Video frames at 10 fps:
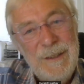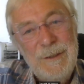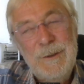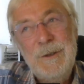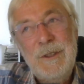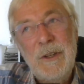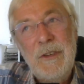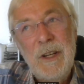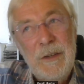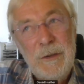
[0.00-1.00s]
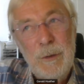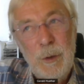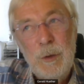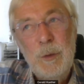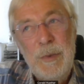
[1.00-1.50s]
Und das heißt
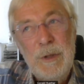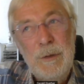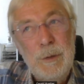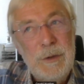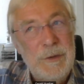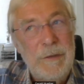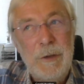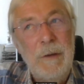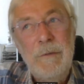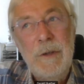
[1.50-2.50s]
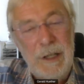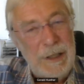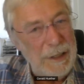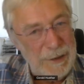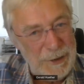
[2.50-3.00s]
neurobiologisch, dafür haben wir gar
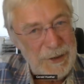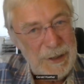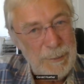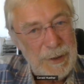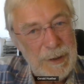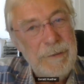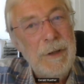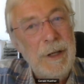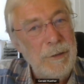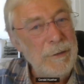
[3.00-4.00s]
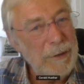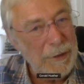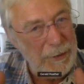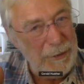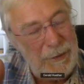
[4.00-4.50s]
keine richtigen Begriffe. Also
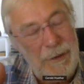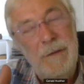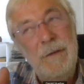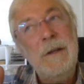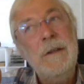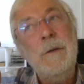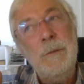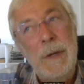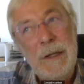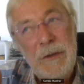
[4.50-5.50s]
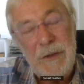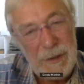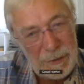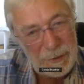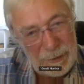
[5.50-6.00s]
das ist, aus meiner
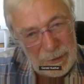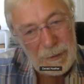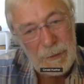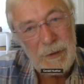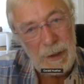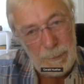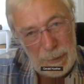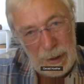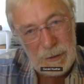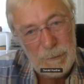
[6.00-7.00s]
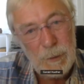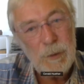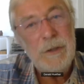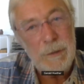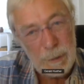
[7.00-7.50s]
Sicht ist das das, was einen Menschen
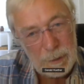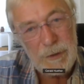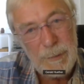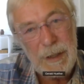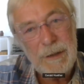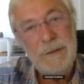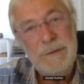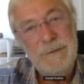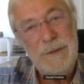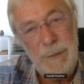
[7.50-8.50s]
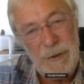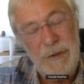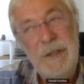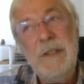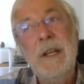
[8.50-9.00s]
wirklich glücklich macht. Nämlich
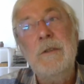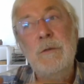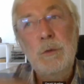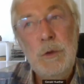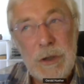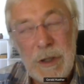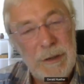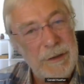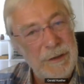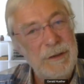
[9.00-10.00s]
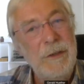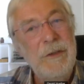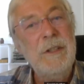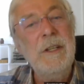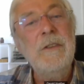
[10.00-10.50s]
nicht der Zustand,
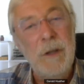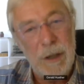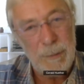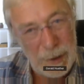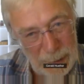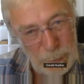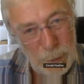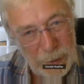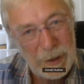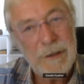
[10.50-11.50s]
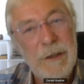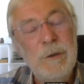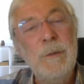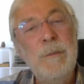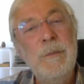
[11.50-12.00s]
dass ich jetzt gerade mal im Glück
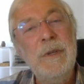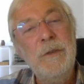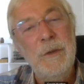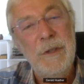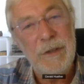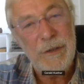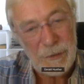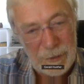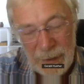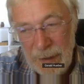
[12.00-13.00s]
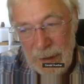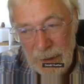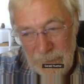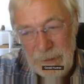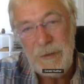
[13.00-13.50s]
angekommen bin, sondern das
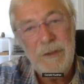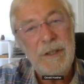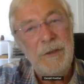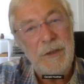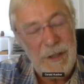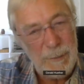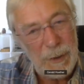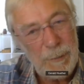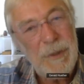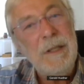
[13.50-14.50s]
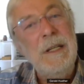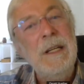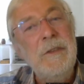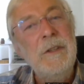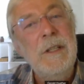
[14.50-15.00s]
Wissen, dass ich jemand bin,
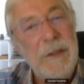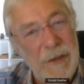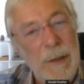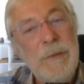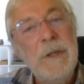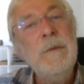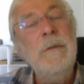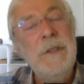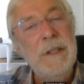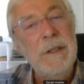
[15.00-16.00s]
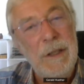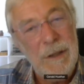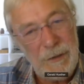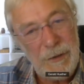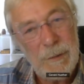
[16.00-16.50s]
der sich selbst immer wieder
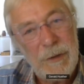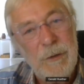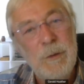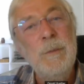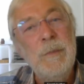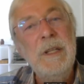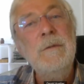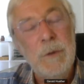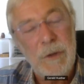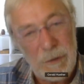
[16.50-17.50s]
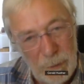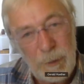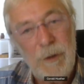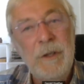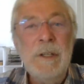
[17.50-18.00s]
in Situationen bringt, wo das Glück